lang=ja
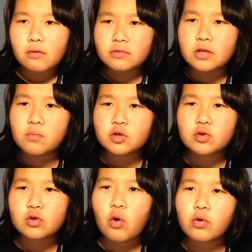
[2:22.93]
でも
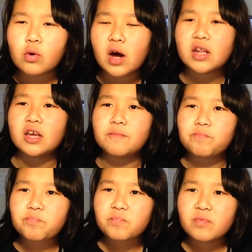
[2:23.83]
ちょっとほのかに、
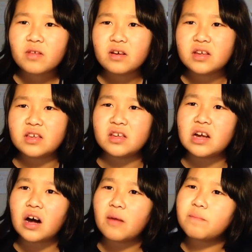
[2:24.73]

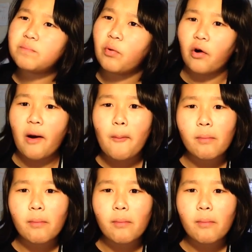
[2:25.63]
イカっぽい。